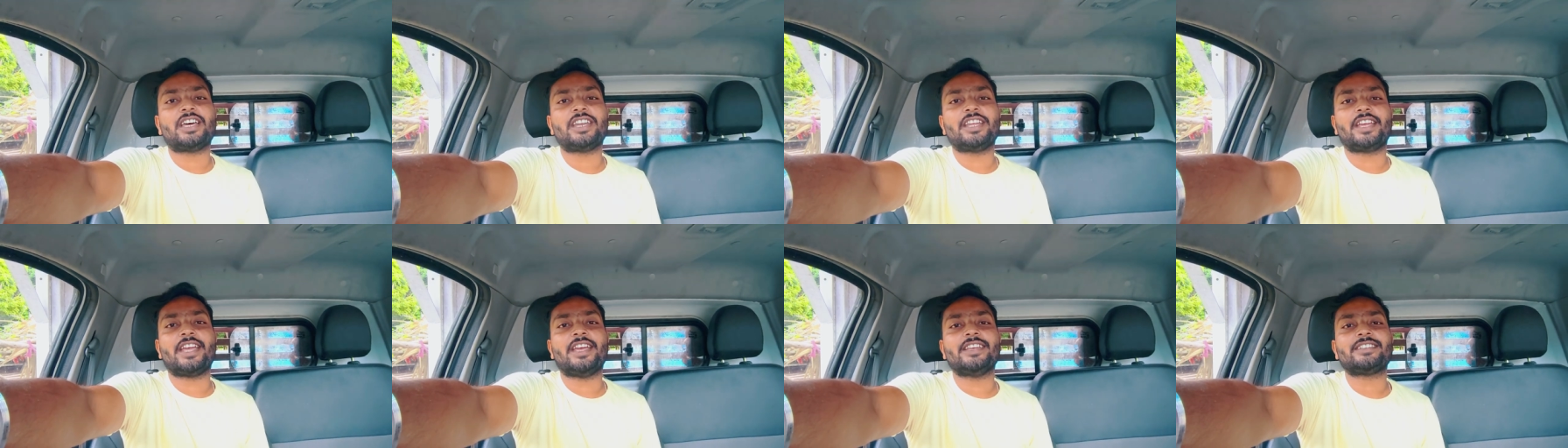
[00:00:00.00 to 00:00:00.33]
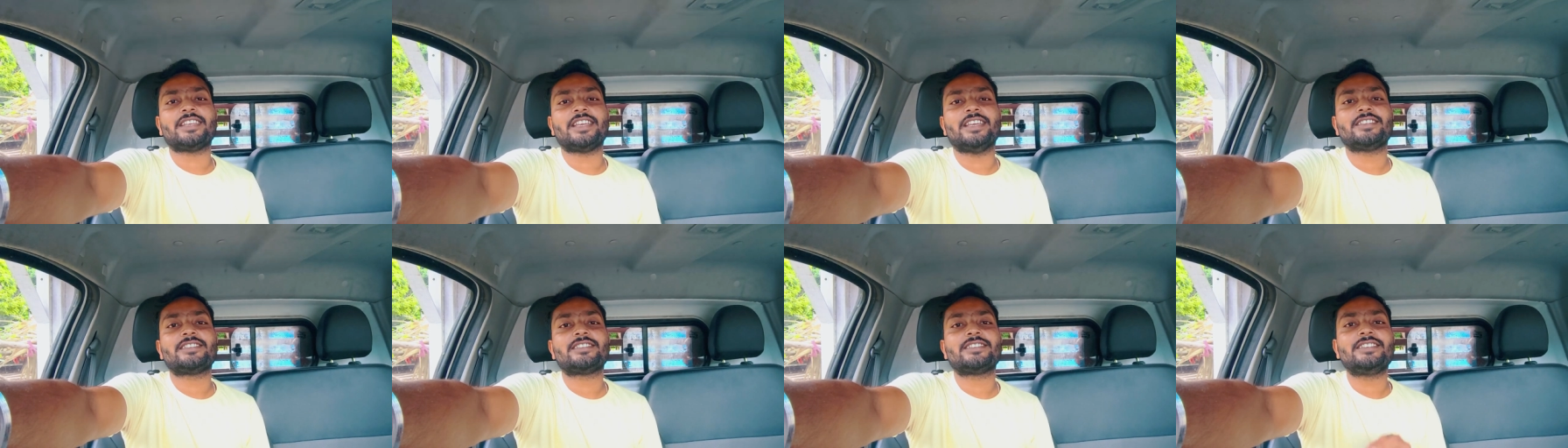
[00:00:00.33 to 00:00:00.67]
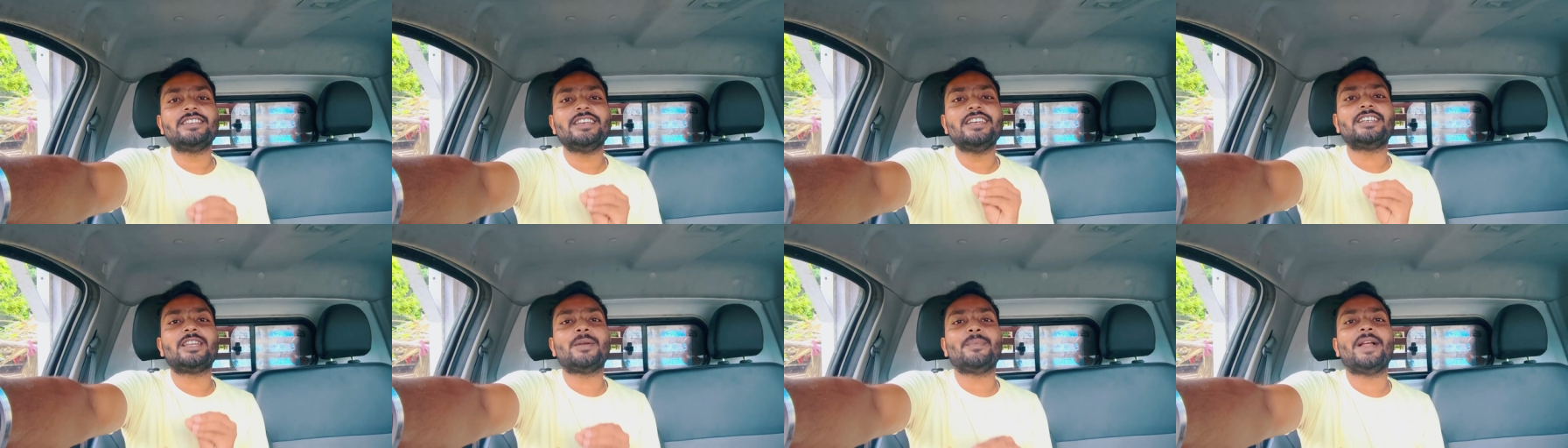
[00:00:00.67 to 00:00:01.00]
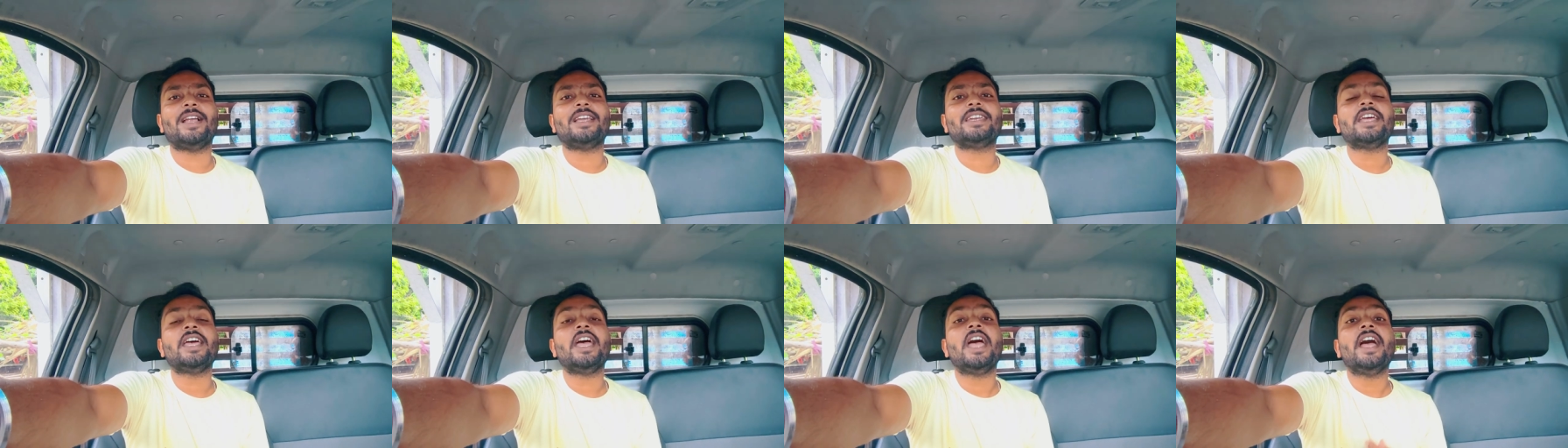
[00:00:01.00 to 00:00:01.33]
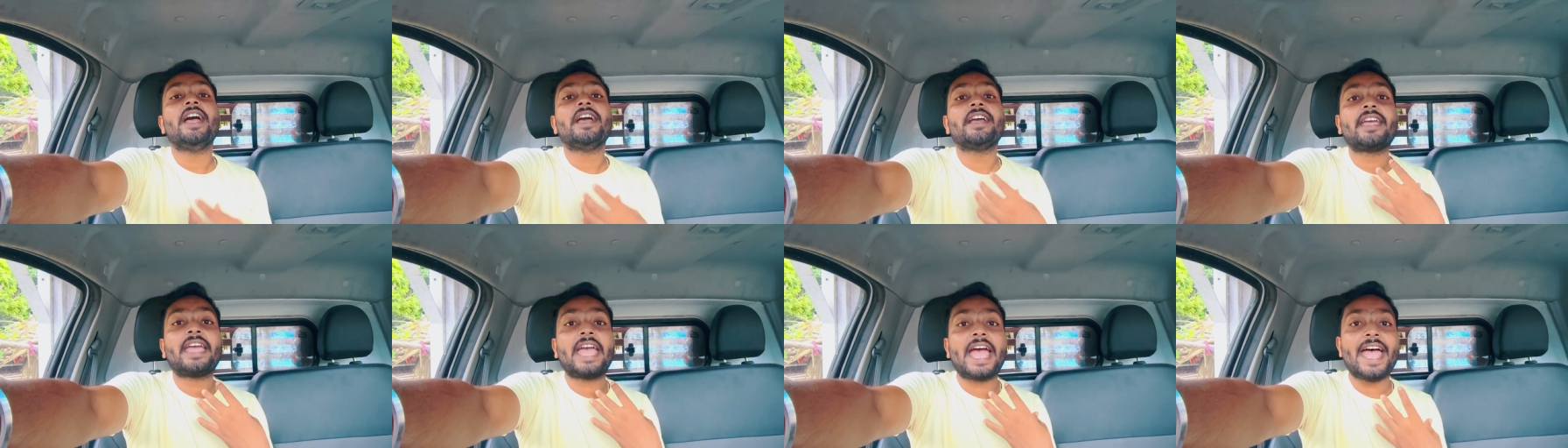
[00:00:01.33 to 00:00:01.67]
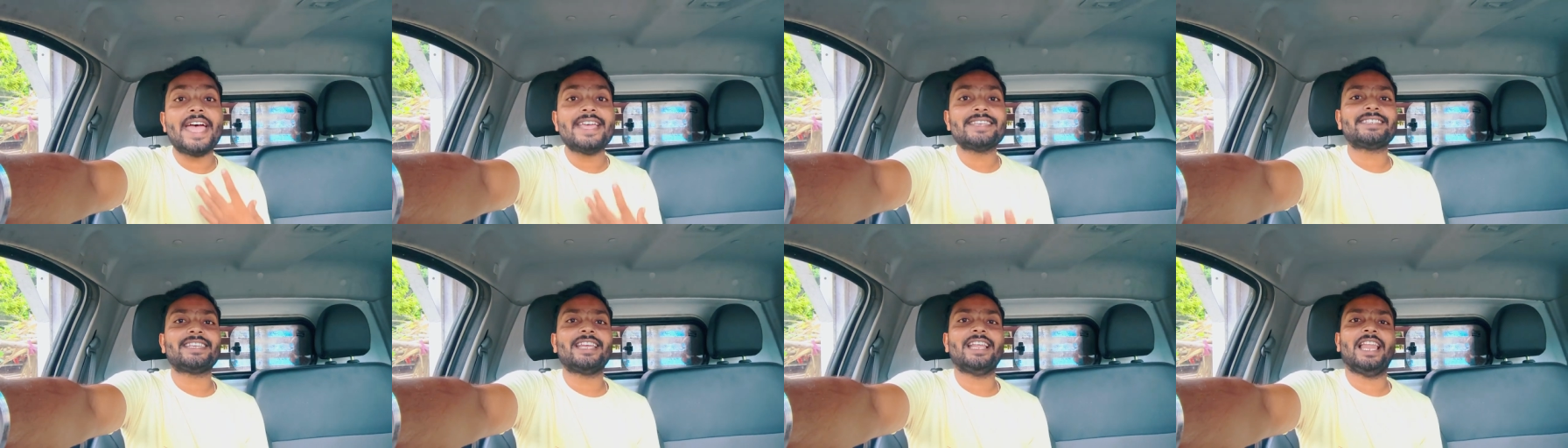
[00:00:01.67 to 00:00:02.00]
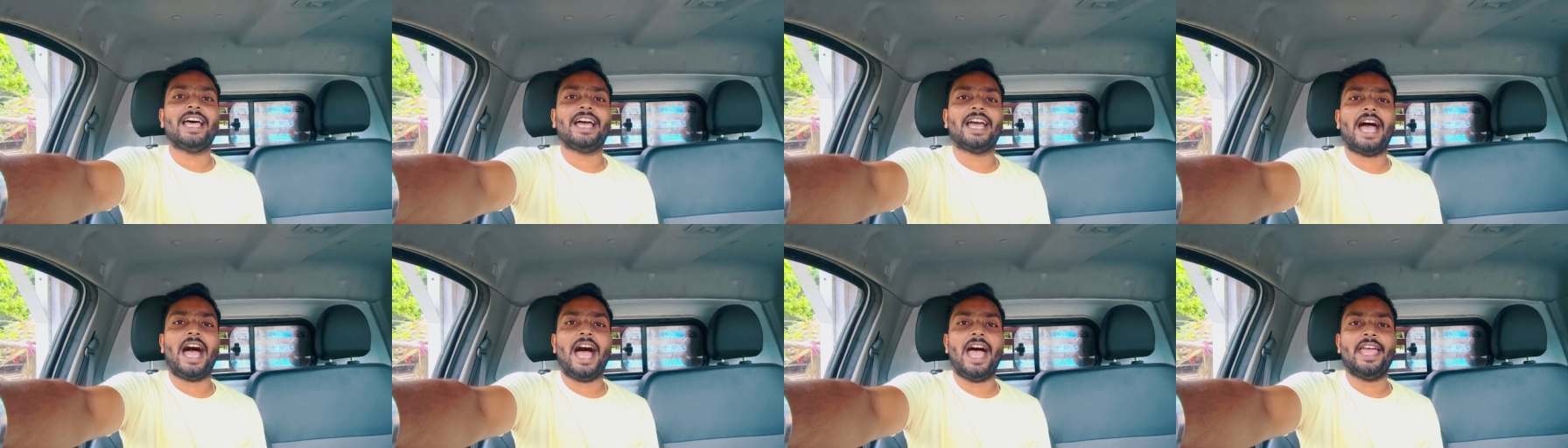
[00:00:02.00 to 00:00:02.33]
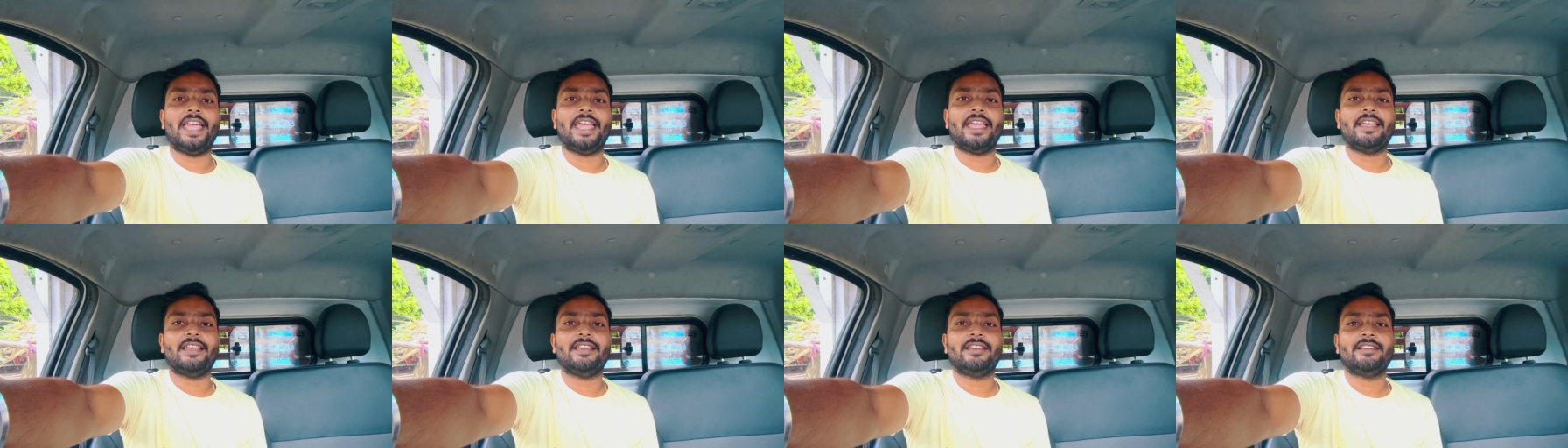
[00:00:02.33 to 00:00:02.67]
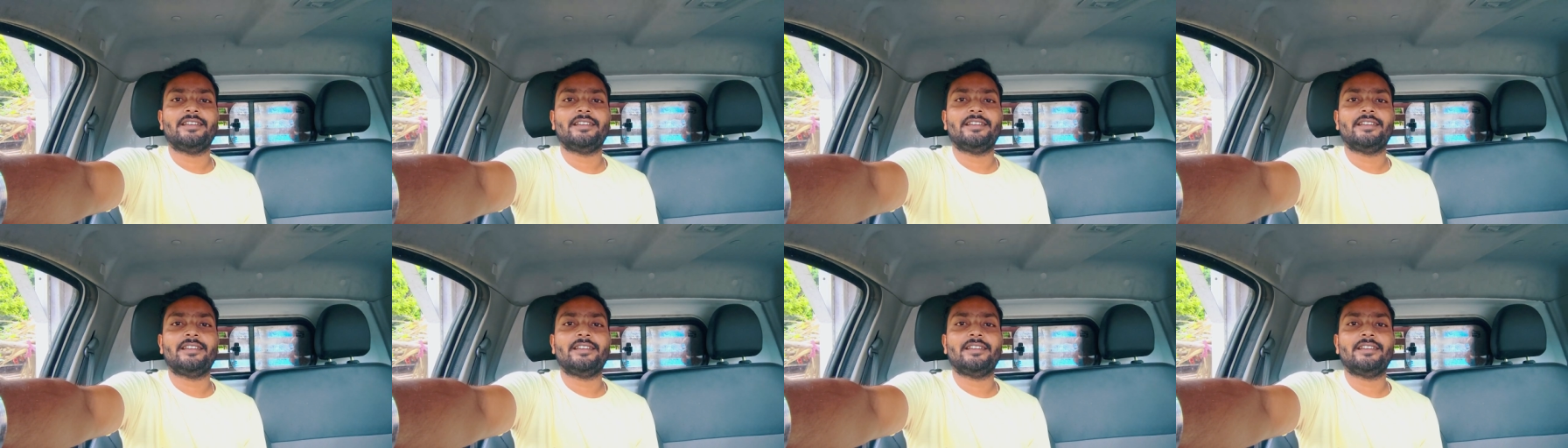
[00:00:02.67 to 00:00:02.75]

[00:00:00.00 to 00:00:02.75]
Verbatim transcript: तरीके से सीट बेल्ट कैसे लगाए